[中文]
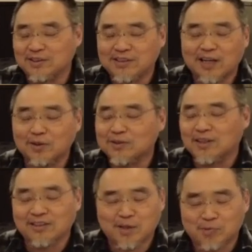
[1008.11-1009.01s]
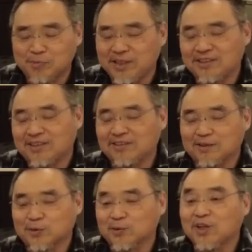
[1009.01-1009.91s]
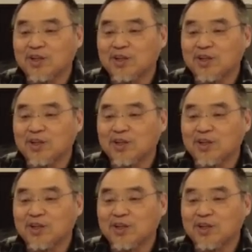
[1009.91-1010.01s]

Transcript: 大家都知道他不配称使徒，